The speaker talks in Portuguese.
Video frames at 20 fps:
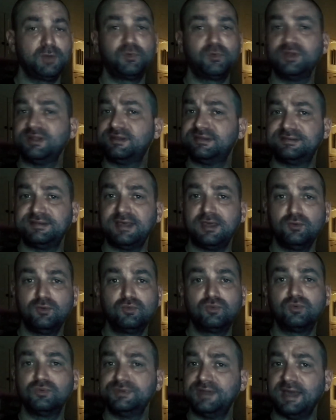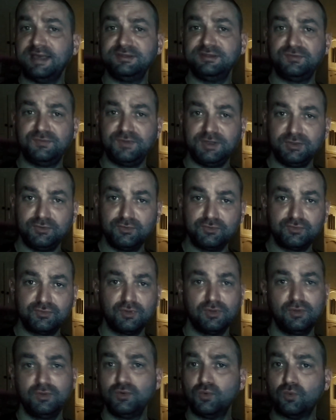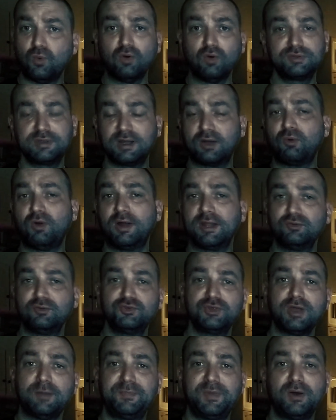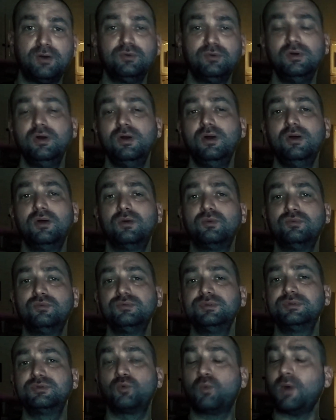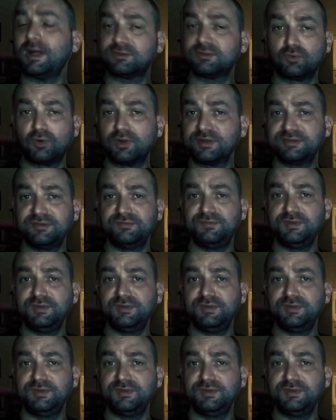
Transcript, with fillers: eu monetizei um com 10 vídeos e o outro agora no Japão com 14